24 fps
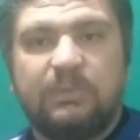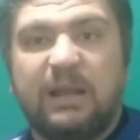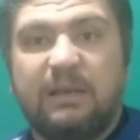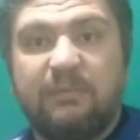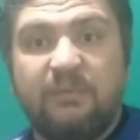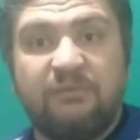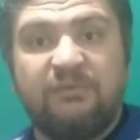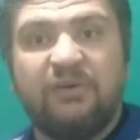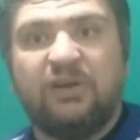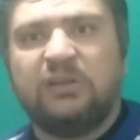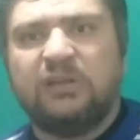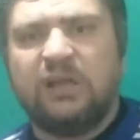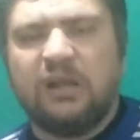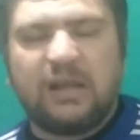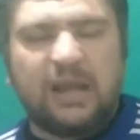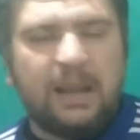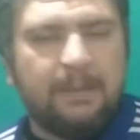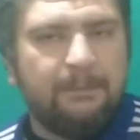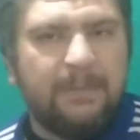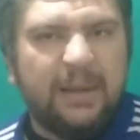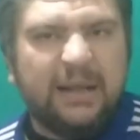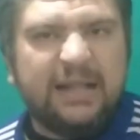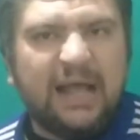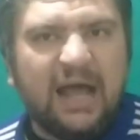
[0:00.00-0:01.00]
بدا بفيرنر
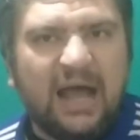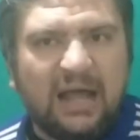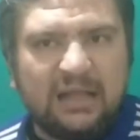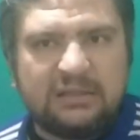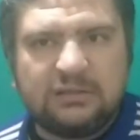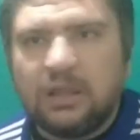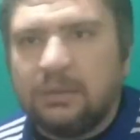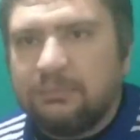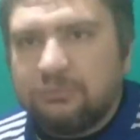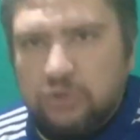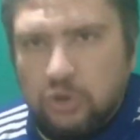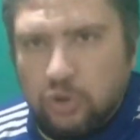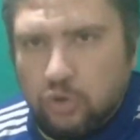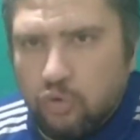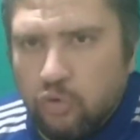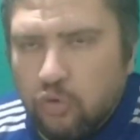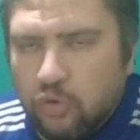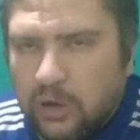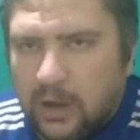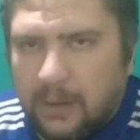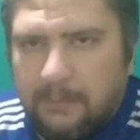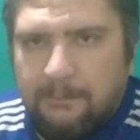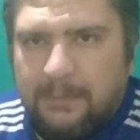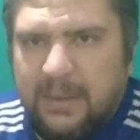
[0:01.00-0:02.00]
كان بدا حتى
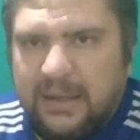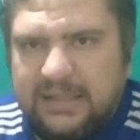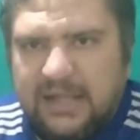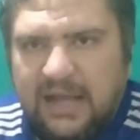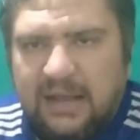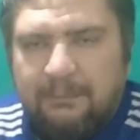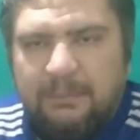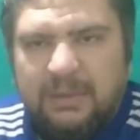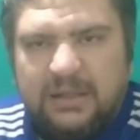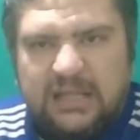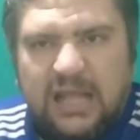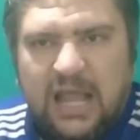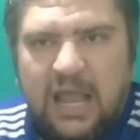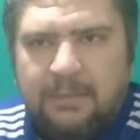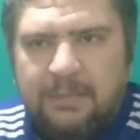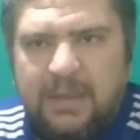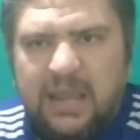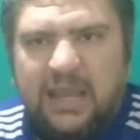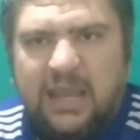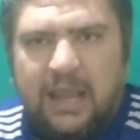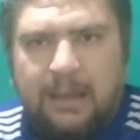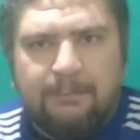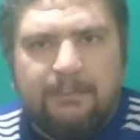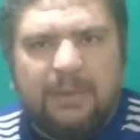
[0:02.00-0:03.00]
بجيرو كان بدا
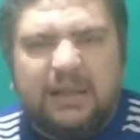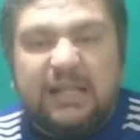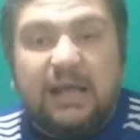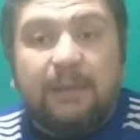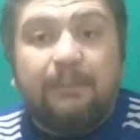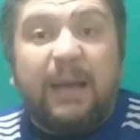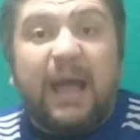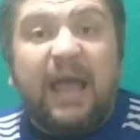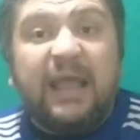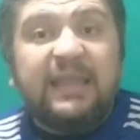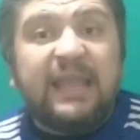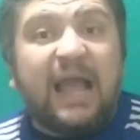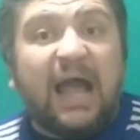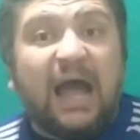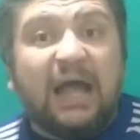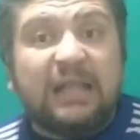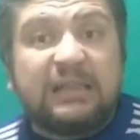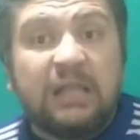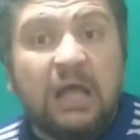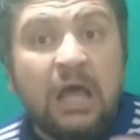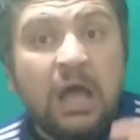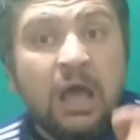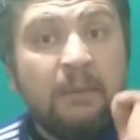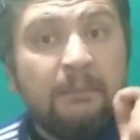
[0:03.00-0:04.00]
بتاني كان بدا باي
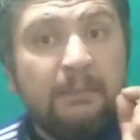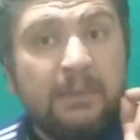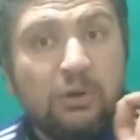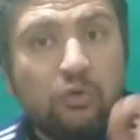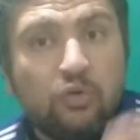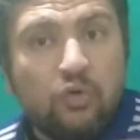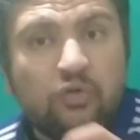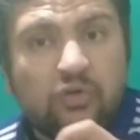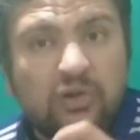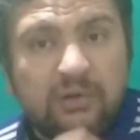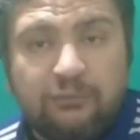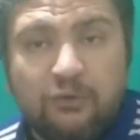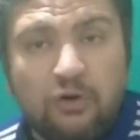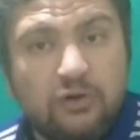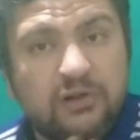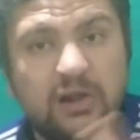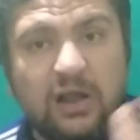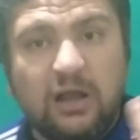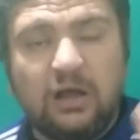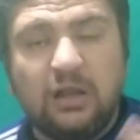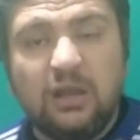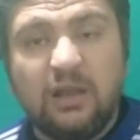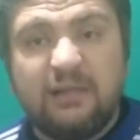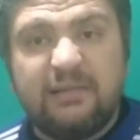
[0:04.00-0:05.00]
حد من نص
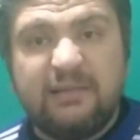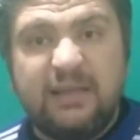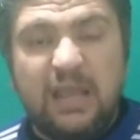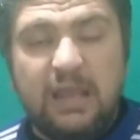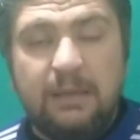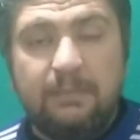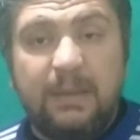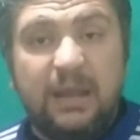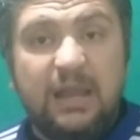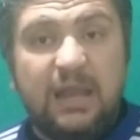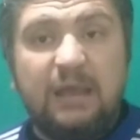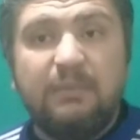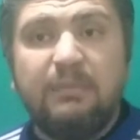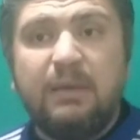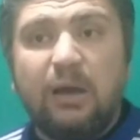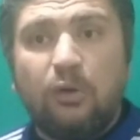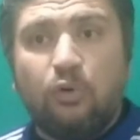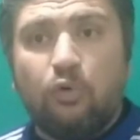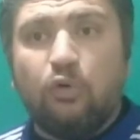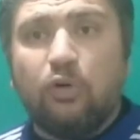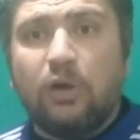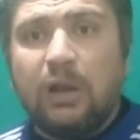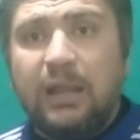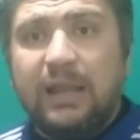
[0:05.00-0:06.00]
فرصه يخلص جيم
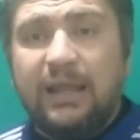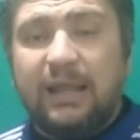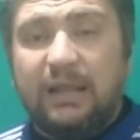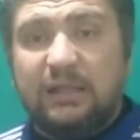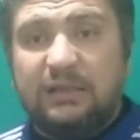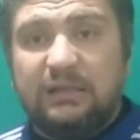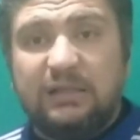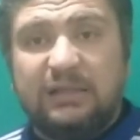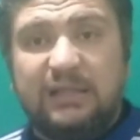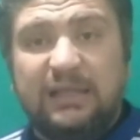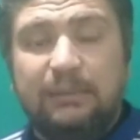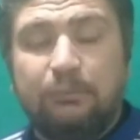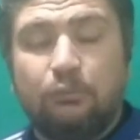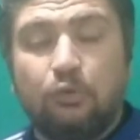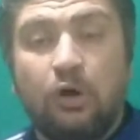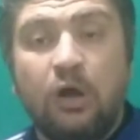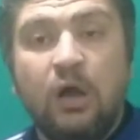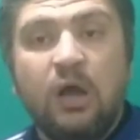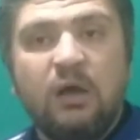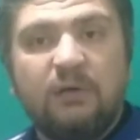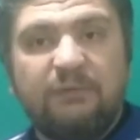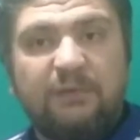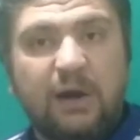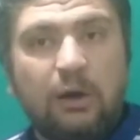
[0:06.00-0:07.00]
انما الكره اللي جت لتيمو
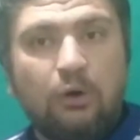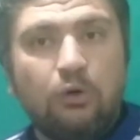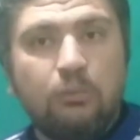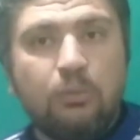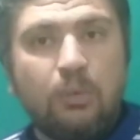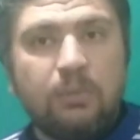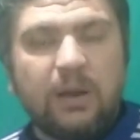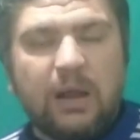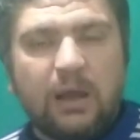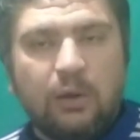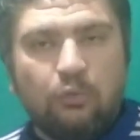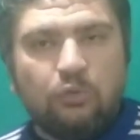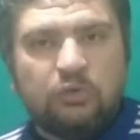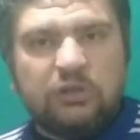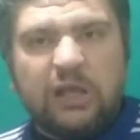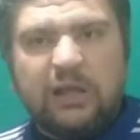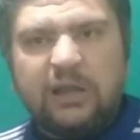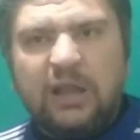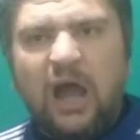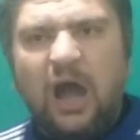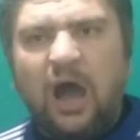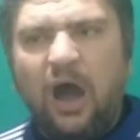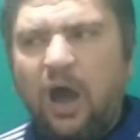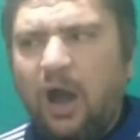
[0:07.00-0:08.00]
في اول مباراه
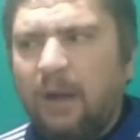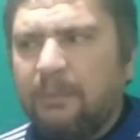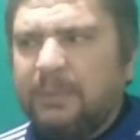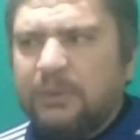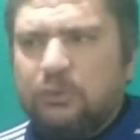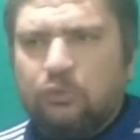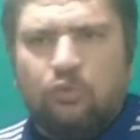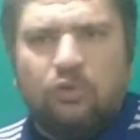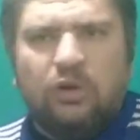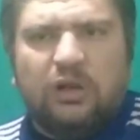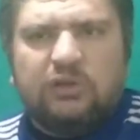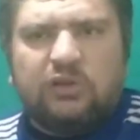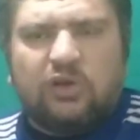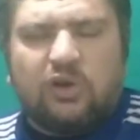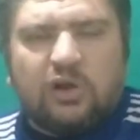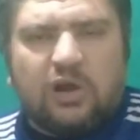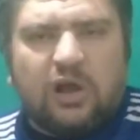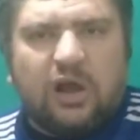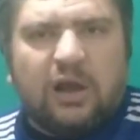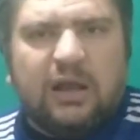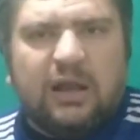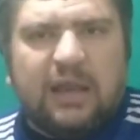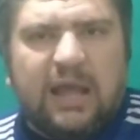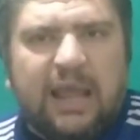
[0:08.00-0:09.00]
وضيعها بتقول ان
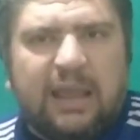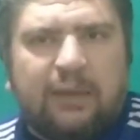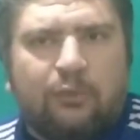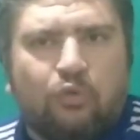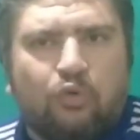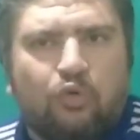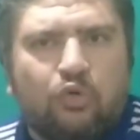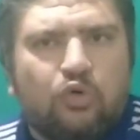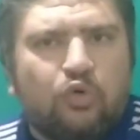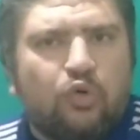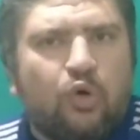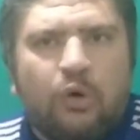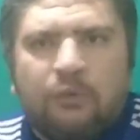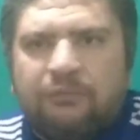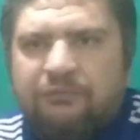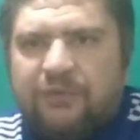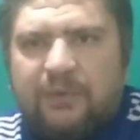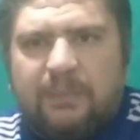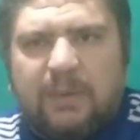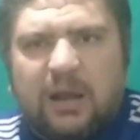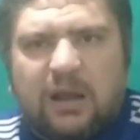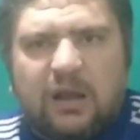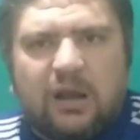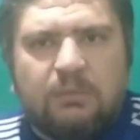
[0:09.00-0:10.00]
الراجل هيكون
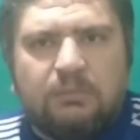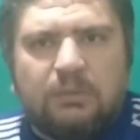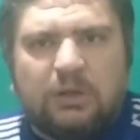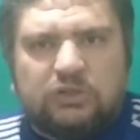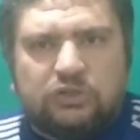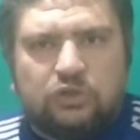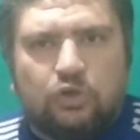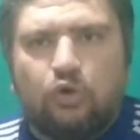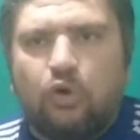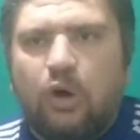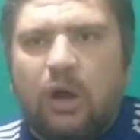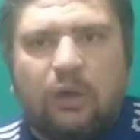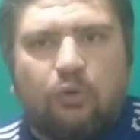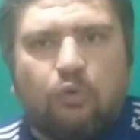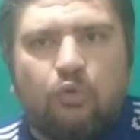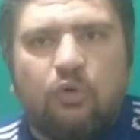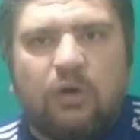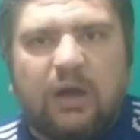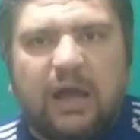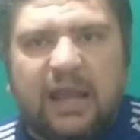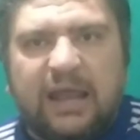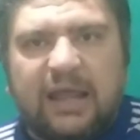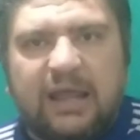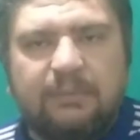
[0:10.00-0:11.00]
اوف بره الماتش اللي هو
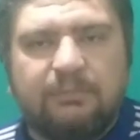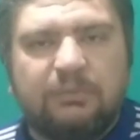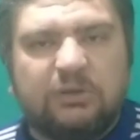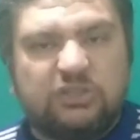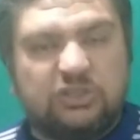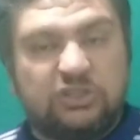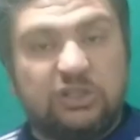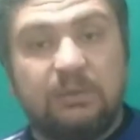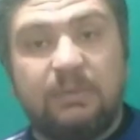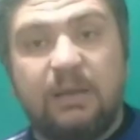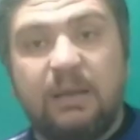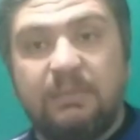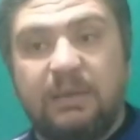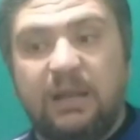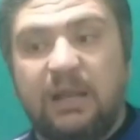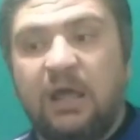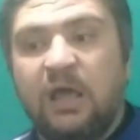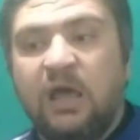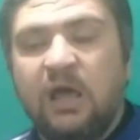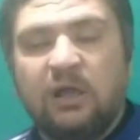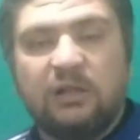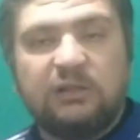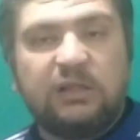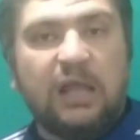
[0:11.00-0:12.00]
هيكون خارج الماتش
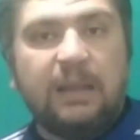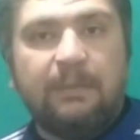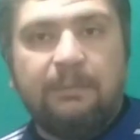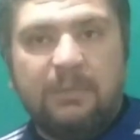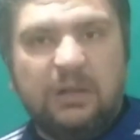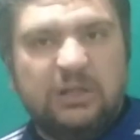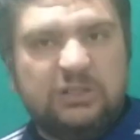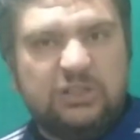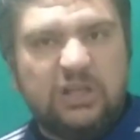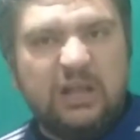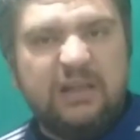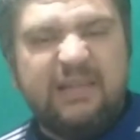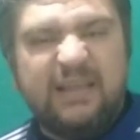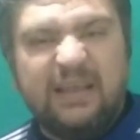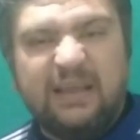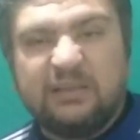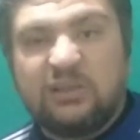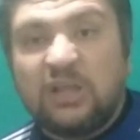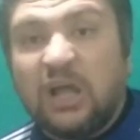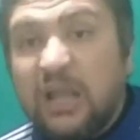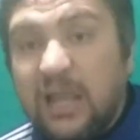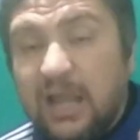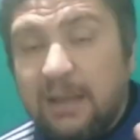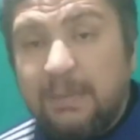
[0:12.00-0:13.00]
تماما طيب
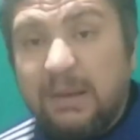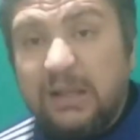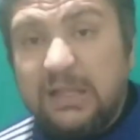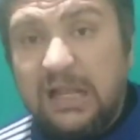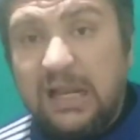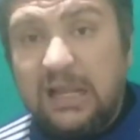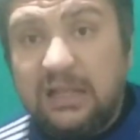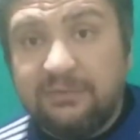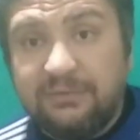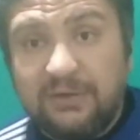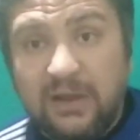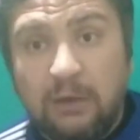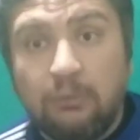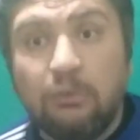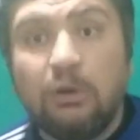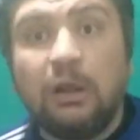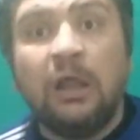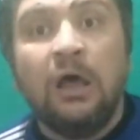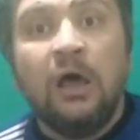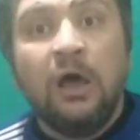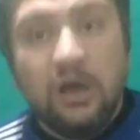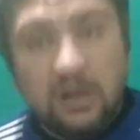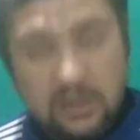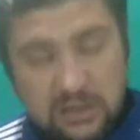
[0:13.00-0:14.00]
تشيلسي ضيع بعد الهدف
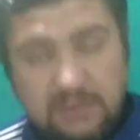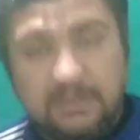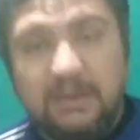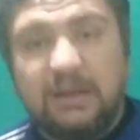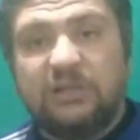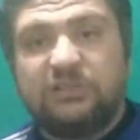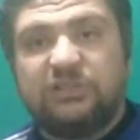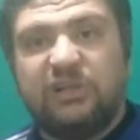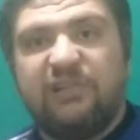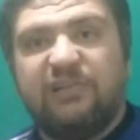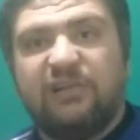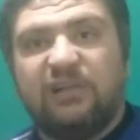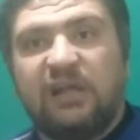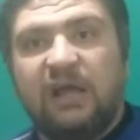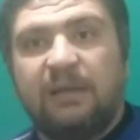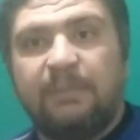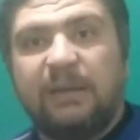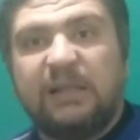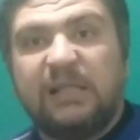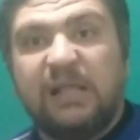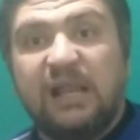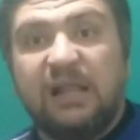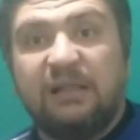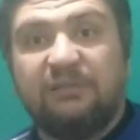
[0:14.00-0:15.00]
الاول طبعا تشيلسي ضيع
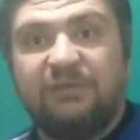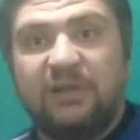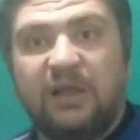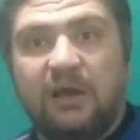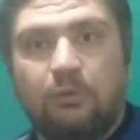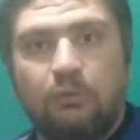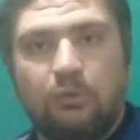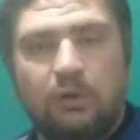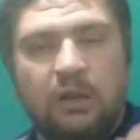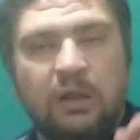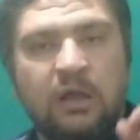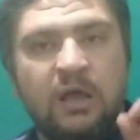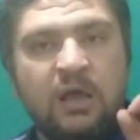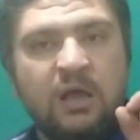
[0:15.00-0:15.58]
بعد الهدف الاول